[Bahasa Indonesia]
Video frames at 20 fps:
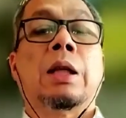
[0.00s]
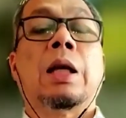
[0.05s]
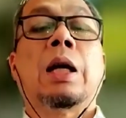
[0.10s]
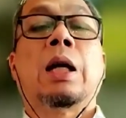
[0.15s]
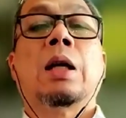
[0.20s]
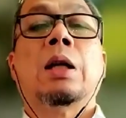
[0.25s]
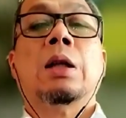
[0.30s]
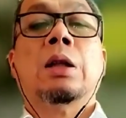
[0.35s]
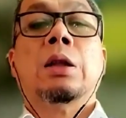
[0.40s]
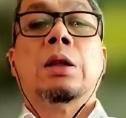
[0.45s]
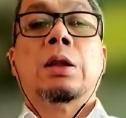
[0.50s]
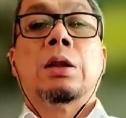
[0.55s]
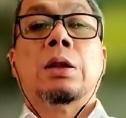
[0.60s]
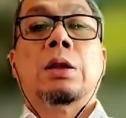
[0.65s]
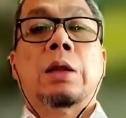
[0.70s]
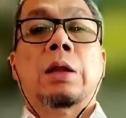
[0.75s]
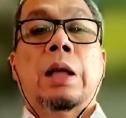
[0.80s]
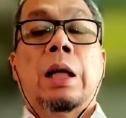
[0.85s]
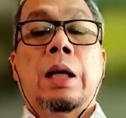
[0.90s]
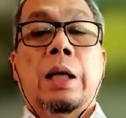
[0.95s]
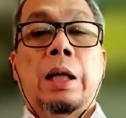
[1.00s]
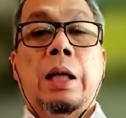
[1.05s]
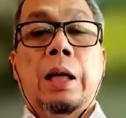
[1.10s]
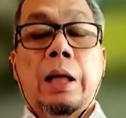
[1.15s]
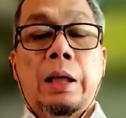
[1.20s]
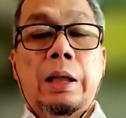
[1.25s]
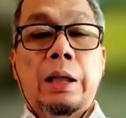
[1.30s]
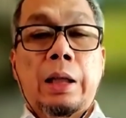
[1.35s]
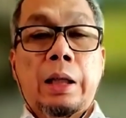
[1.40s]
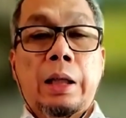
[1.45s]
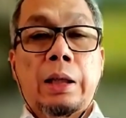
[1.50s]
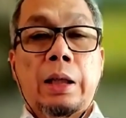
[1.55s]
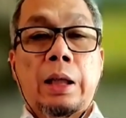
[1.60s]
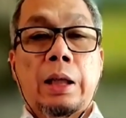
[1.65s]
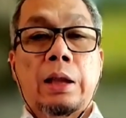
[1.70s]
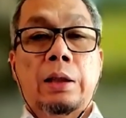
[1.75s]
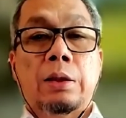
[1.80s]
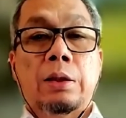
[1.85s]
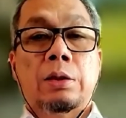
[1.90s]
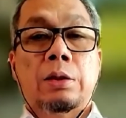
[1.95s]
Nah, langkah-langkah
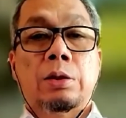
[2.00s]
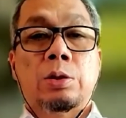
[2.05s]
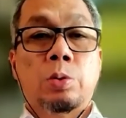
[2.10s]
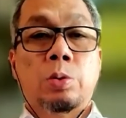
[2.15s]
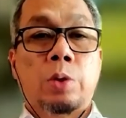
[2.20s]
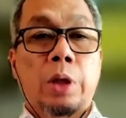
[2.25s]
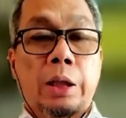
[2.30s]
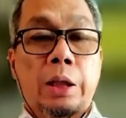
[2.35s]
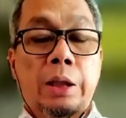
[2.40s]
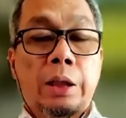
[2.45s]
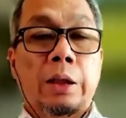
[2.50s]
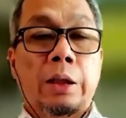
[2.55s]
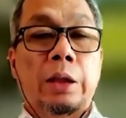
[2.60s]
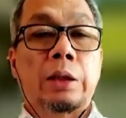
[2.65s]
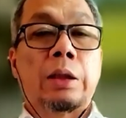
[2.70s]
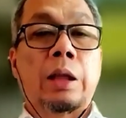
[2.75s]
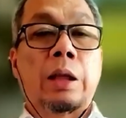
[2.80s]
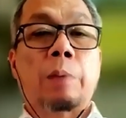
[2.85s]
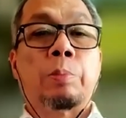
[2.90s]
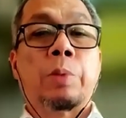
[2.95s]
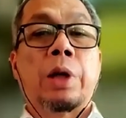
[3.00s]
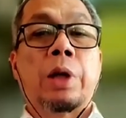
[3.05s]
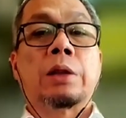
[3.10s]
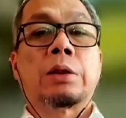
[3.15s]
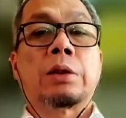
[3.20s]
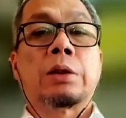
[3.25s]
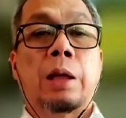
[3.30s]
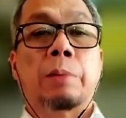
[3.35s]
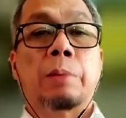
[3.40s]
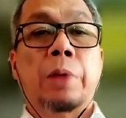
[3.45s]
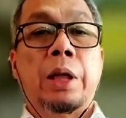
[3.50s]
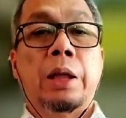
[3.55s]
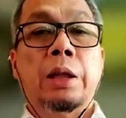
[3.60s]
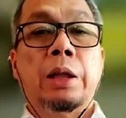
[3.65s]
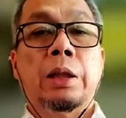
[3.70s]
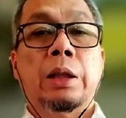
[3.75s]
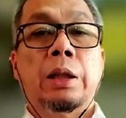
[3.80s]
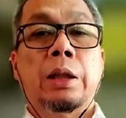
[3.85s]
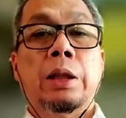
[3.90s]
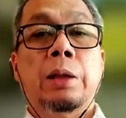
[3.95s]
yang sudah kita terapkan selama
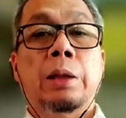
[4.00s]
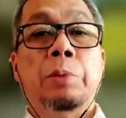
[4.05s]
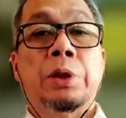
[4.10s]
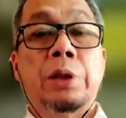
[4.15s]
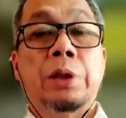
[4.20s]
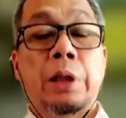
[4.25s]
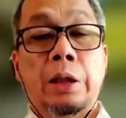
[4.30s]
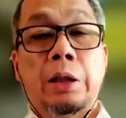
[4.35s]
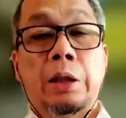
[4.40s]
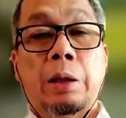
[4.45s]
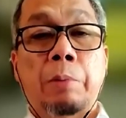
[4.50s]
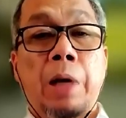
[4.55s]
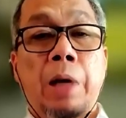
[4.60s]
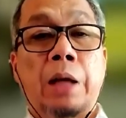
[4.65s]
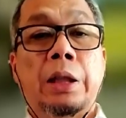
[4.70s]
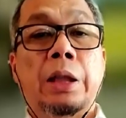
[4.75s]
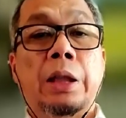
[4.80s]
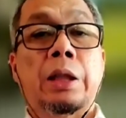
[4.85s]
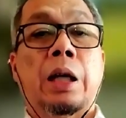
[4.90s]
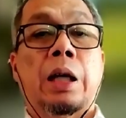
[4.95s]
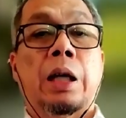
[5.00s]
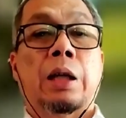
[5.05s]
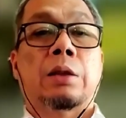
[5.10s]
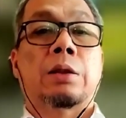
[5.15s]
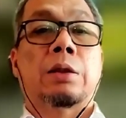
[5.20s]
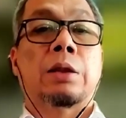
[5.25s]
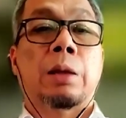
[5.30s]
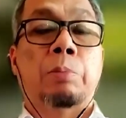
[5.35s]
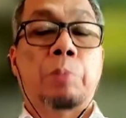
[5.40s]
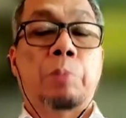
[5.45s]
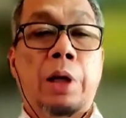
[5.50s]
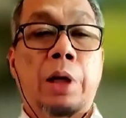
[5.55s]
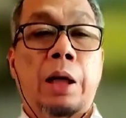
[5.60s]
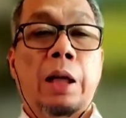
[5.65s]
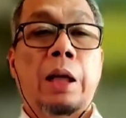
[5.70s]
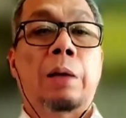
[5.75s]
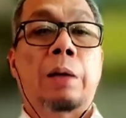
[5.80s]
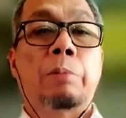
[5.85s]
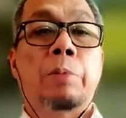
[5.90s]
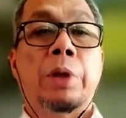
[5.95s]
ini ini bisa kita bagikan ya
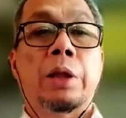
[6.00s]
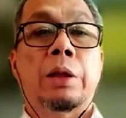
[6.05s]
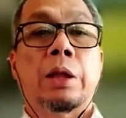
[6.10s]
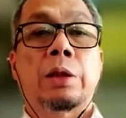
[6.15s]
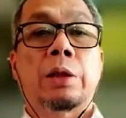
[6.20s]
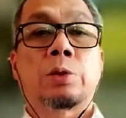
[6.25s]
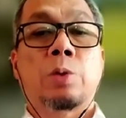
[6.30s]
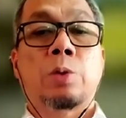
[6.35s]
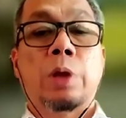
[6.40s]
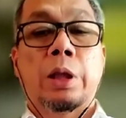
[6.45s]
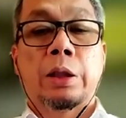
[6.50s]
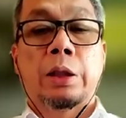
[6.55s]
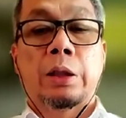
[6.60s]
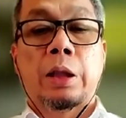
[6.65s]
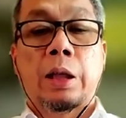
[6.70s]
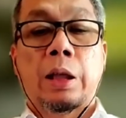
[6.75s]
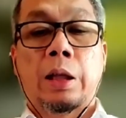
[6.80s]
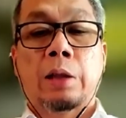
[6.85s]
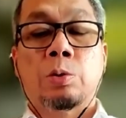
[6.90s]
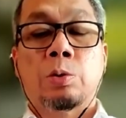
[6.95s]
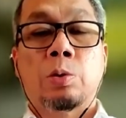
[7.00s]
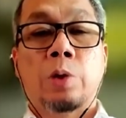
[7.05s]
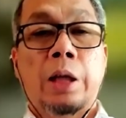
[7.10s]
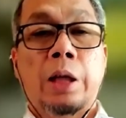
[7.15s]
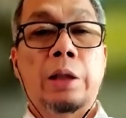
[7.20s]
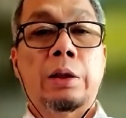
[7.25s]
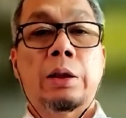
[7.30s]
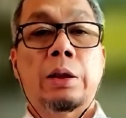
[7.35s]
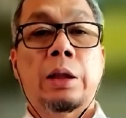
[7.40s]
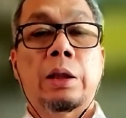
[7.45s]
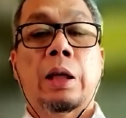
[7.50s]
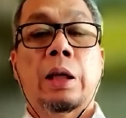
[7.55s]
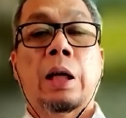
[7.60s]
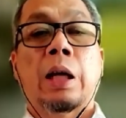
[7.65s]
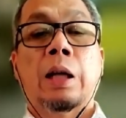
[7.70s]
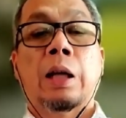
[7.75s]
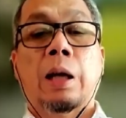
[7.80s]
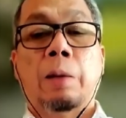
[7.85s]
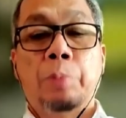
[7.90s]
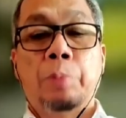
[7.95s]
pengalaman yang sudah kita lakukan, kita
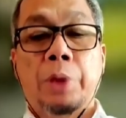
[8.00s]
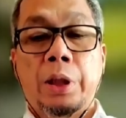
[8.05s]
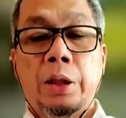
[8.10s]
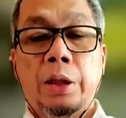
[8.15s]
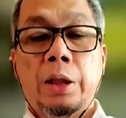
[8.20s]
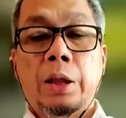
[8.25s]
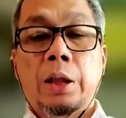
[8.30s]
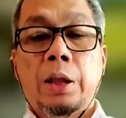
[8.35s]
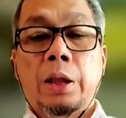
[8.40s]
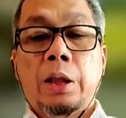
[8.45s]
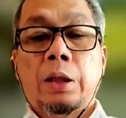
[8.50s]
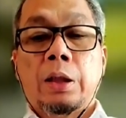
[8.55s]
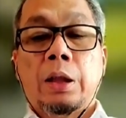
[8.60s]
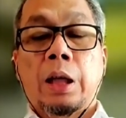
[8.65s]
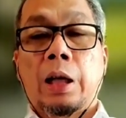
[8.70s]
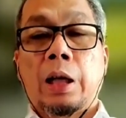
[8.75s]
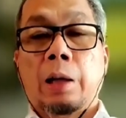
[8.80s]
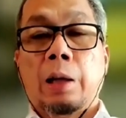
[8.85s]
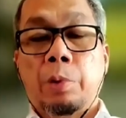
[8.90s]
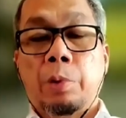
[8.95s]
hadapi dalam